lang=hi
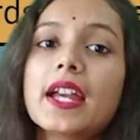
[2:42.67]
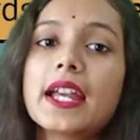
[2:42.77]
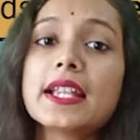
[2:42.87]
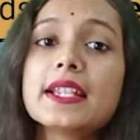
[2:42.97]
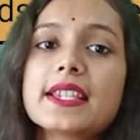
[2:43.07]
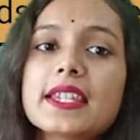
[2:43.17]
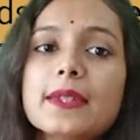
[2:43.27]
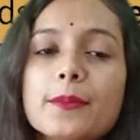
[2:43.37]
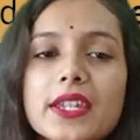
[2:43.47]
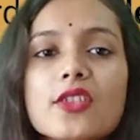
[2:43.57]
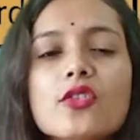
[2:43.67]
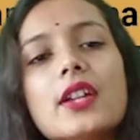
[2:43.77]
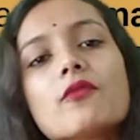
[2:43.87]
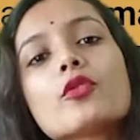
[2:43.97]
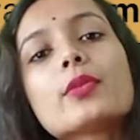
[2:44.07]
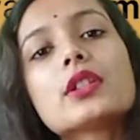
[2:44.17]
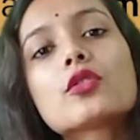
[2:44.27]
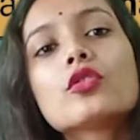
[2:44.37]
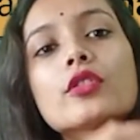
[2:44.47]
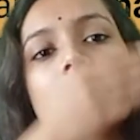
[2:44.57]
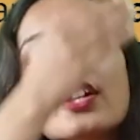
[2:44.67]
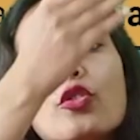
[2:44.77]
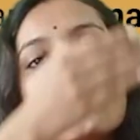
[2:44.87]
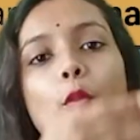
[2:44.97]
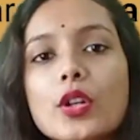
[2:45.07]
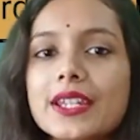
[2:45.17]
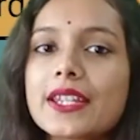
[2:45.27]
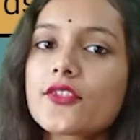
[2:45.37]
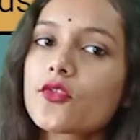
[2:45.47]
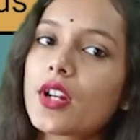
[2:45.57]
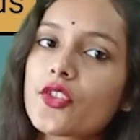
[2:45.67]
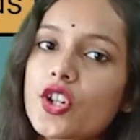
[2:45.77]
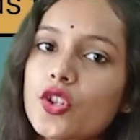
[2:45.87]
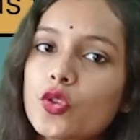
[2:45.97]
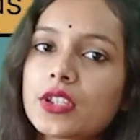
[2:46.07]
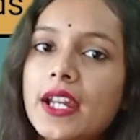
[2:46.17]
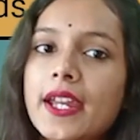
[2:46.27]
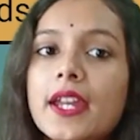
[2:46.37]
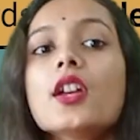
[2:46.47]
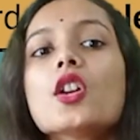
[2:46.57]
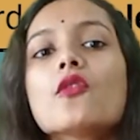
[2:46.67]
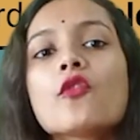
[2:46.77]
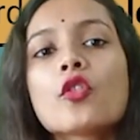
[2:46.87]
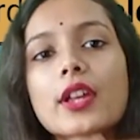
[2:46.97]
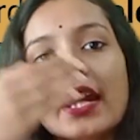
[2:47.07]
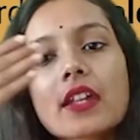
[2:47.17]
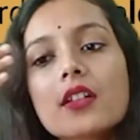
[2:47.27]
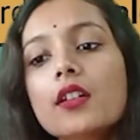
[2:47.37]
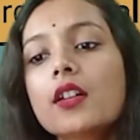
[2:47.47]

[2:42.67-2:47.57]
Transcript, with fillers: एल जी बी जो है वो बिल्कुल उनका जो बॉडी स्ट्रक्चर होता है वो एक